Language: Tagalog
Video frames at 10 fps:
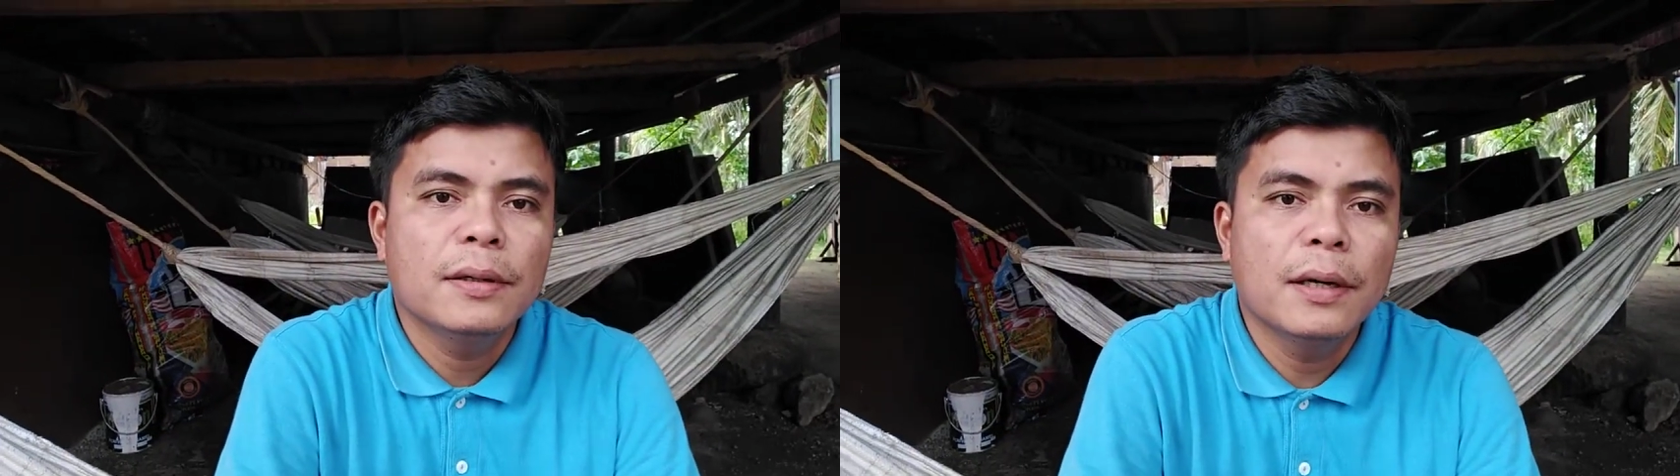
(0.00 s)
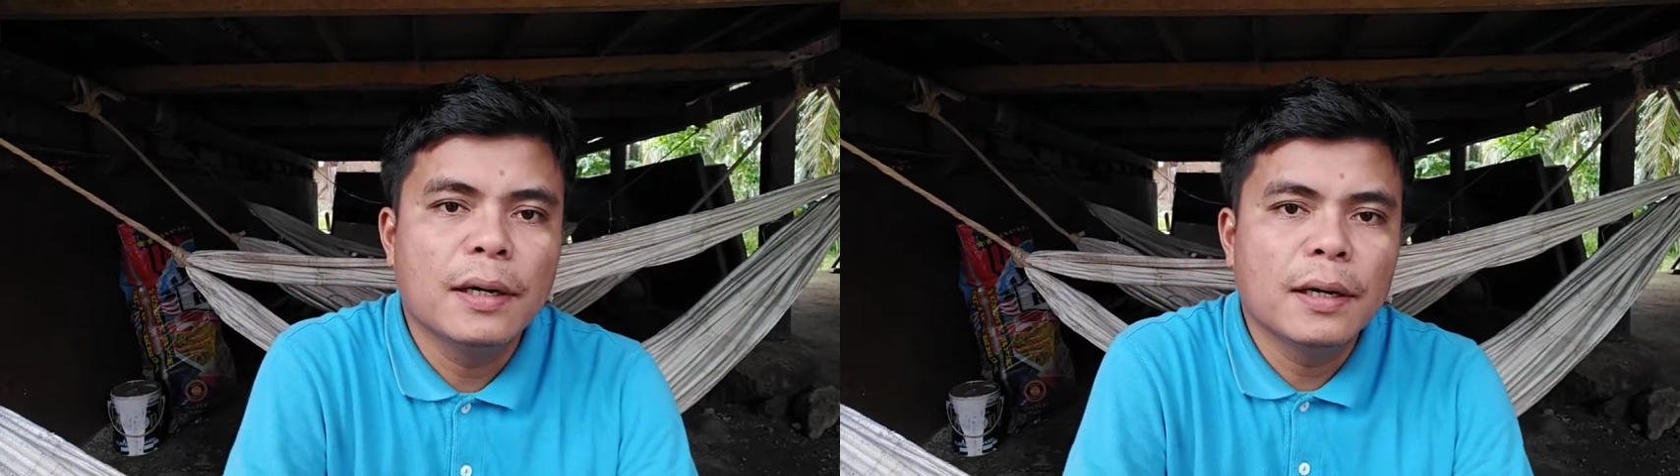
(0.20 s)

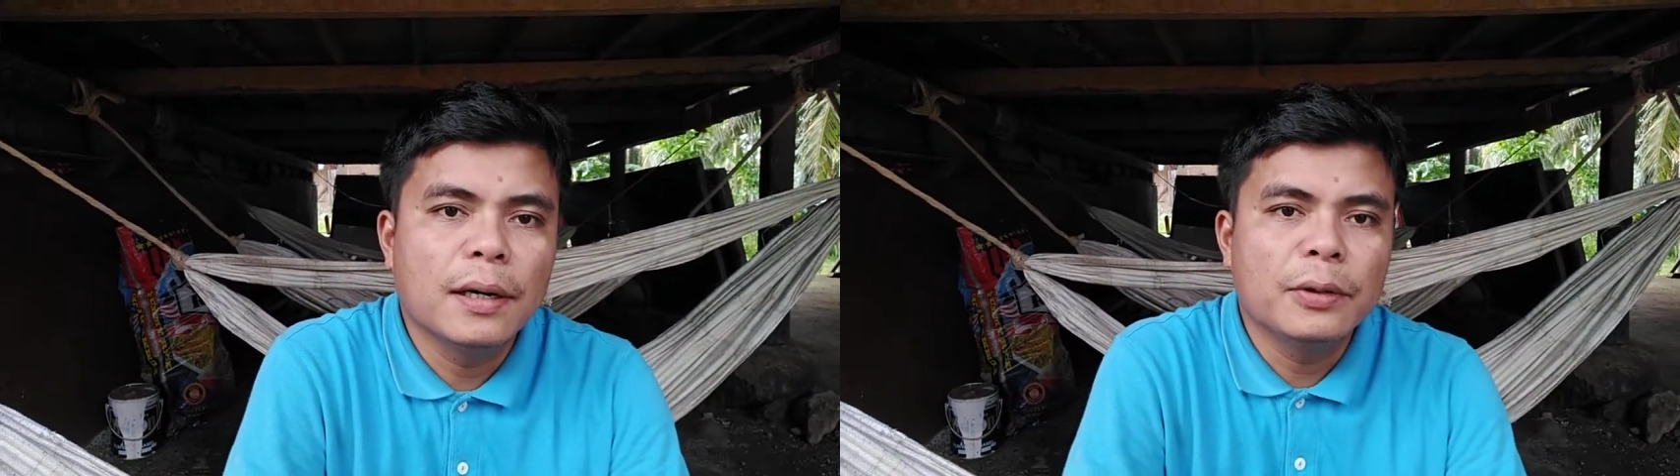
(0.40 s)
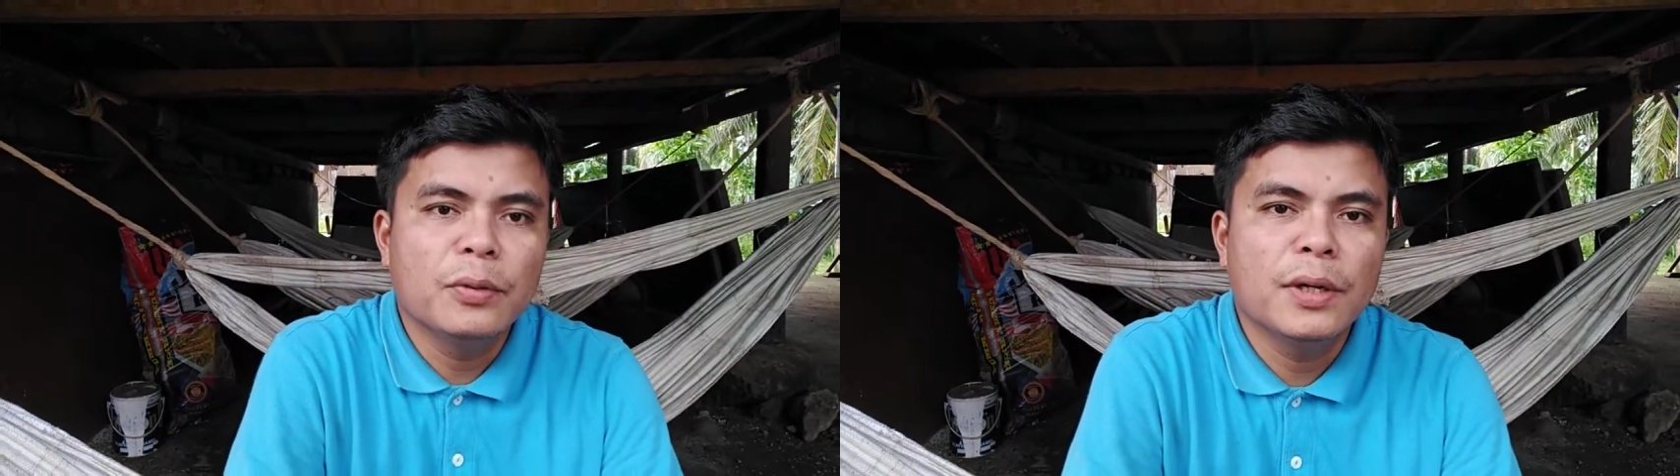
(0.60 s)
uh,
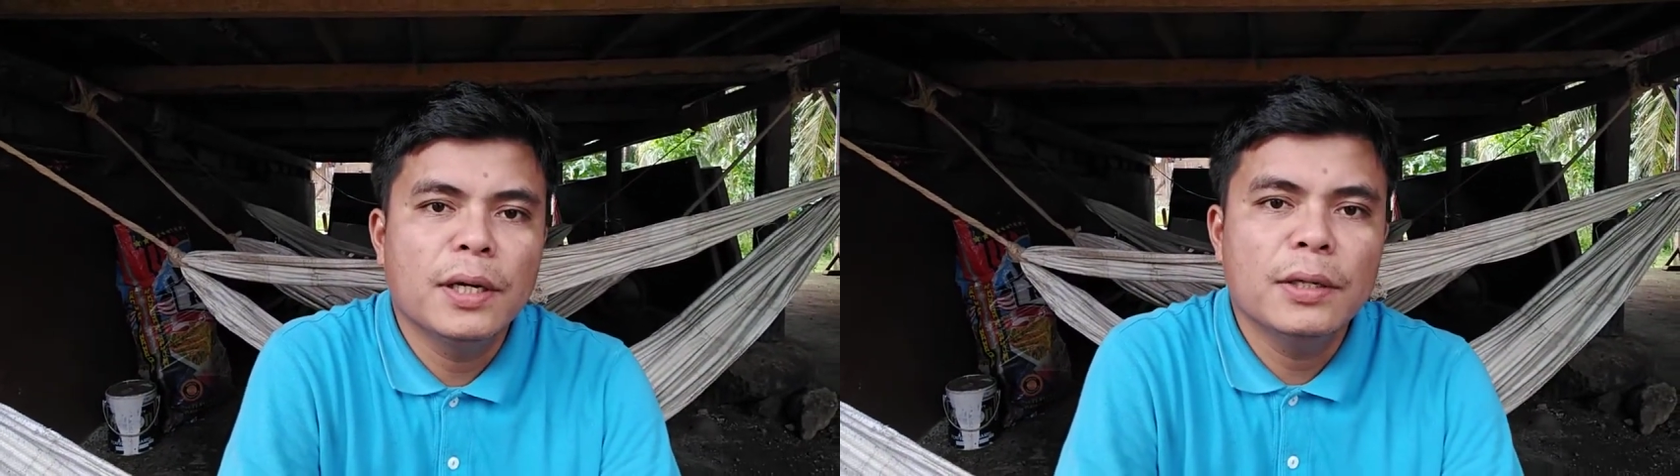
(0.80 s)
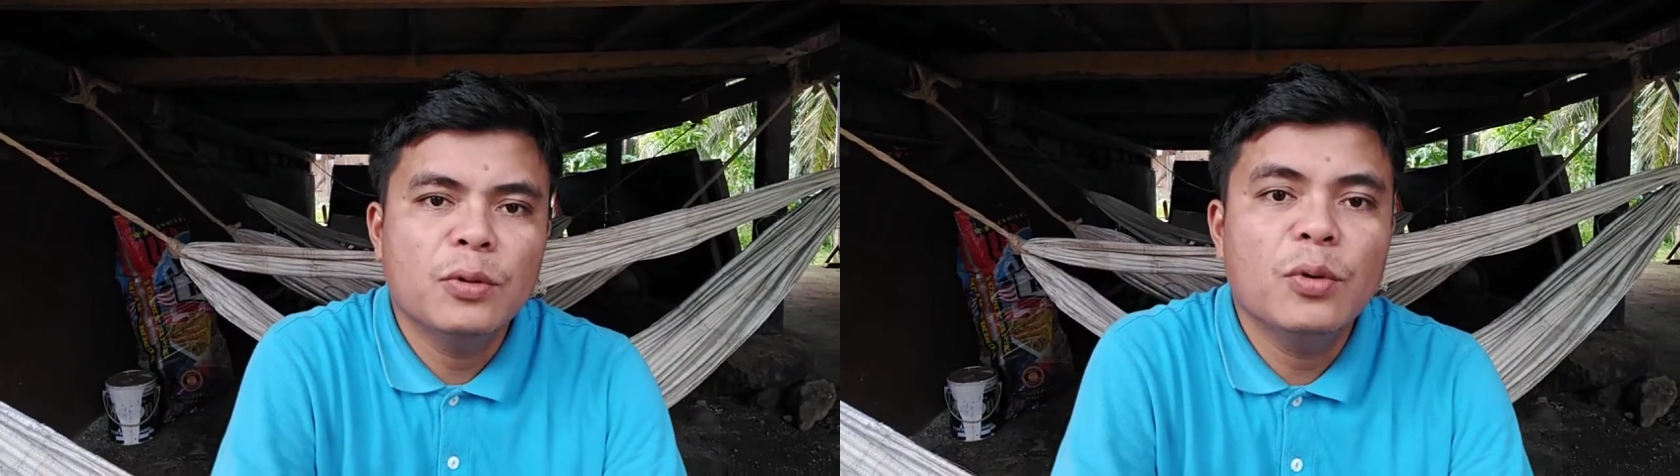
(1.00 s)

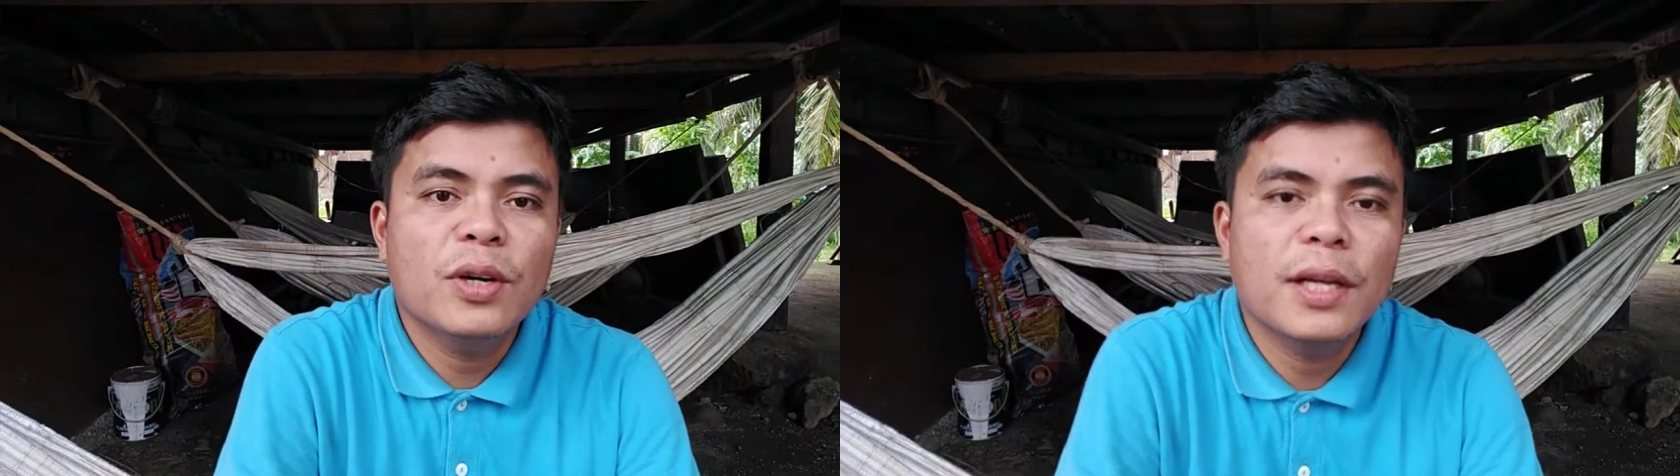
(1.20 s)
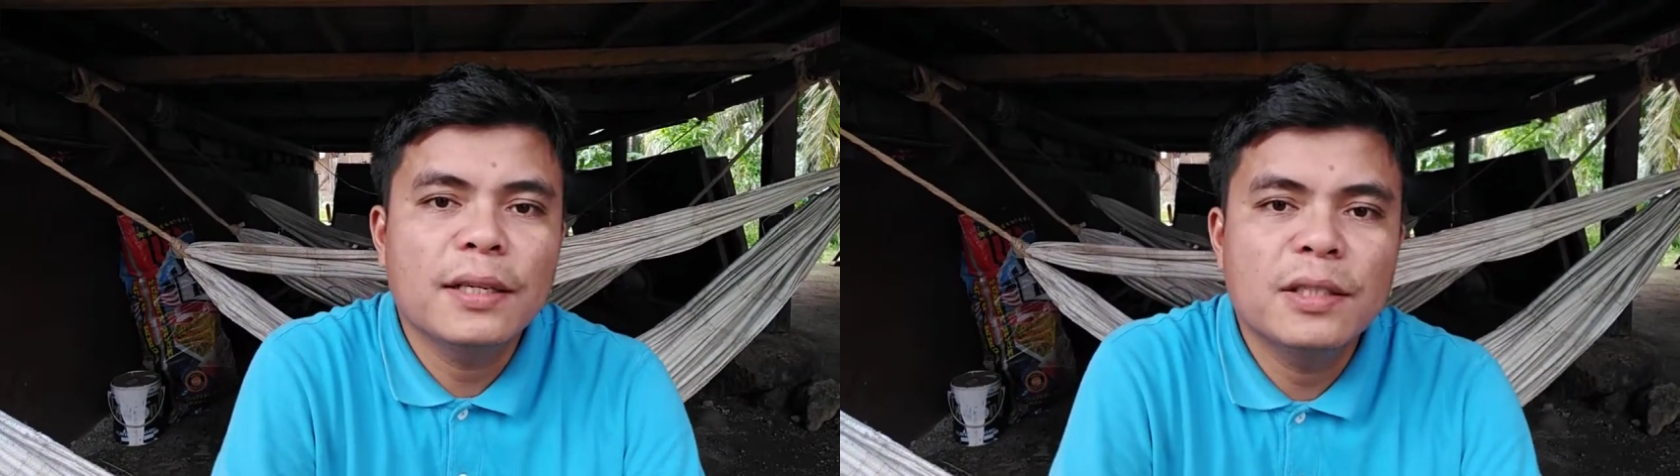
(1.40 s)
dunay tulo ka
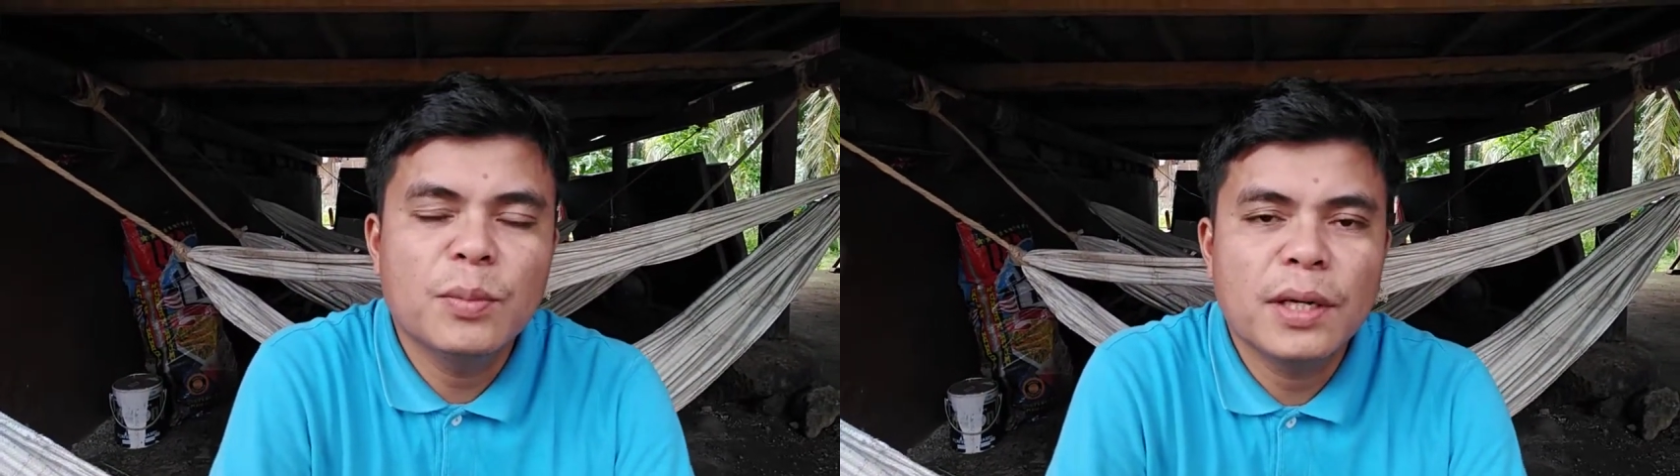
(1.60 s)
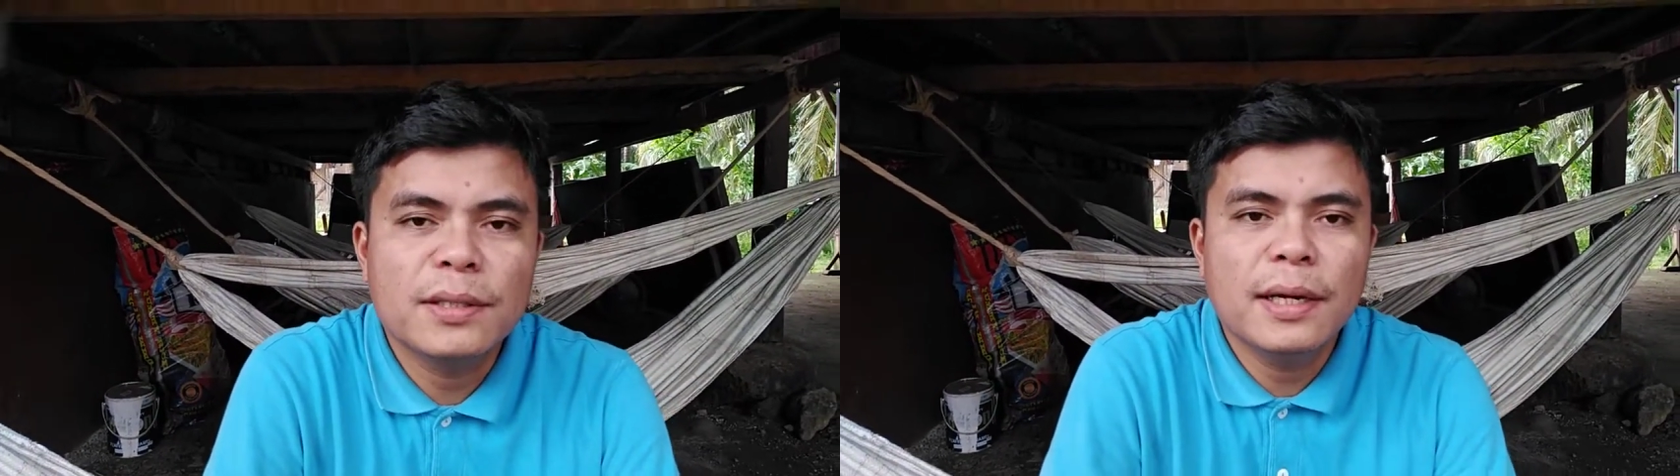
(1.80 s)
klase
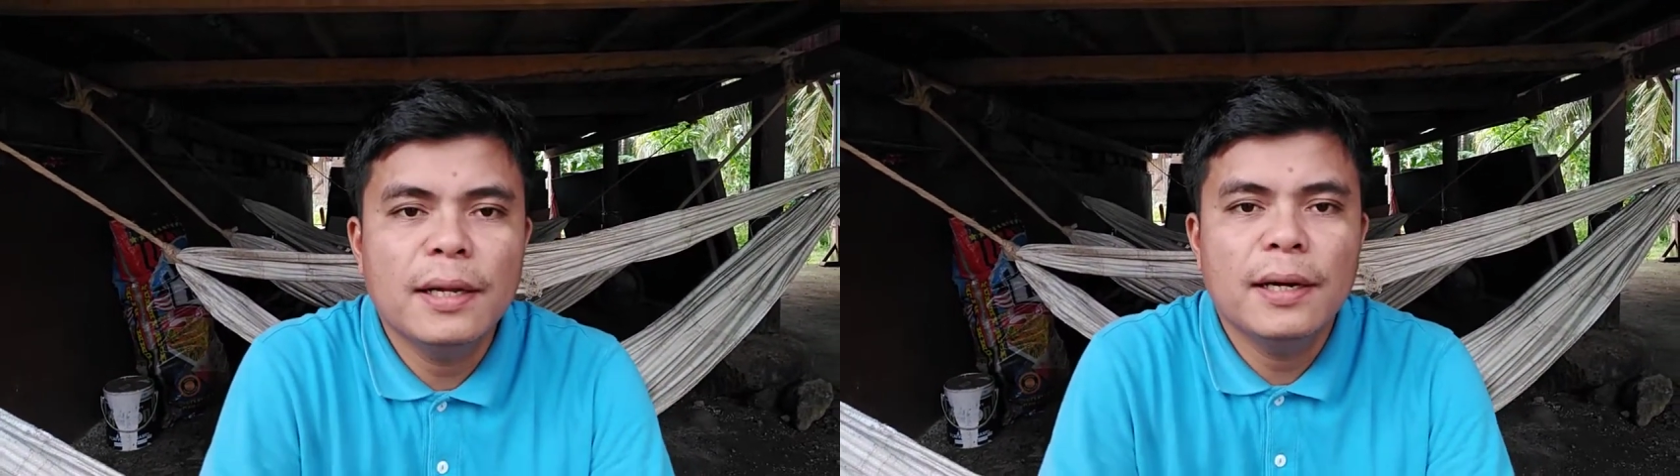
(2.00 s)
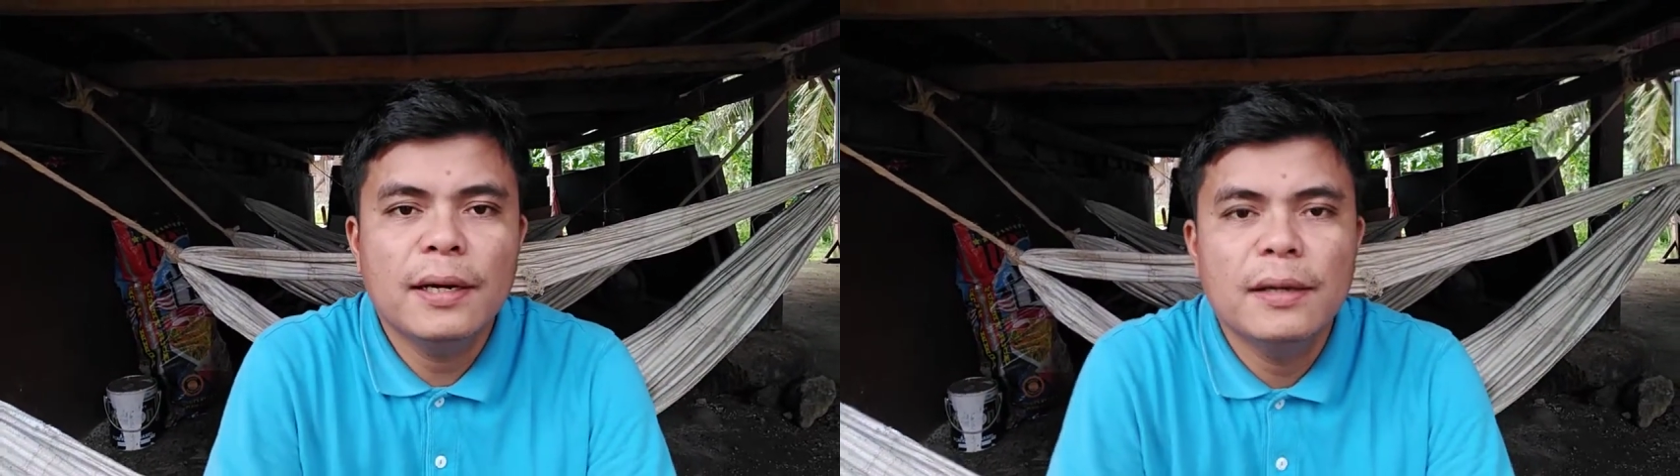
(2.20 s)

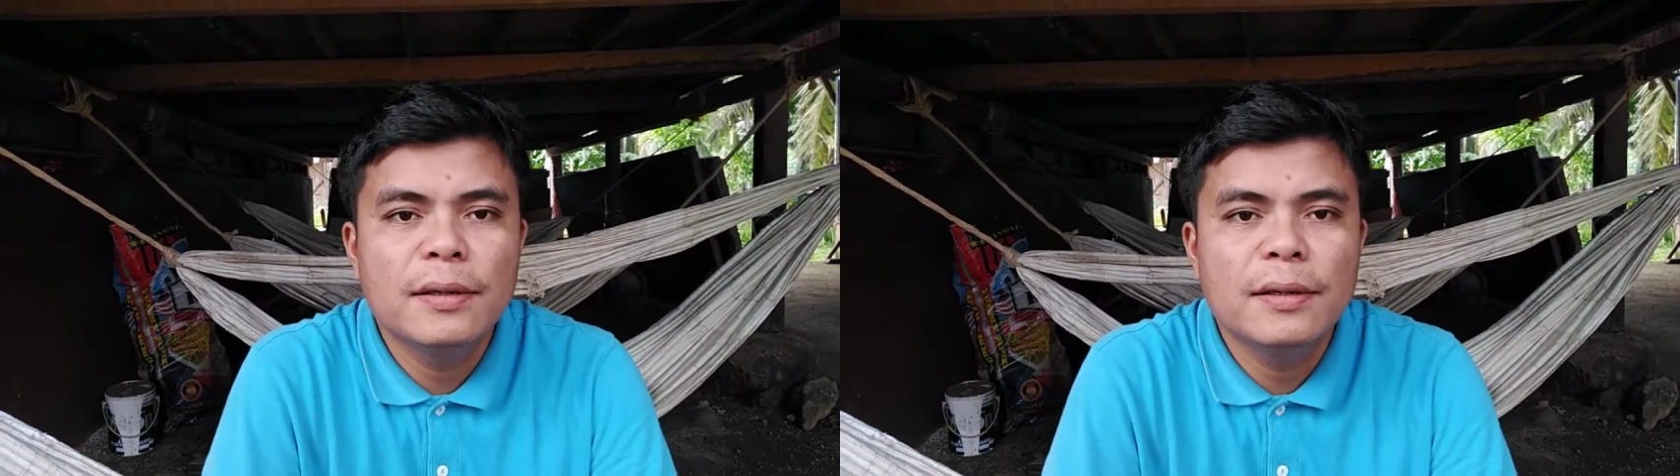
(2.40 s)
makasala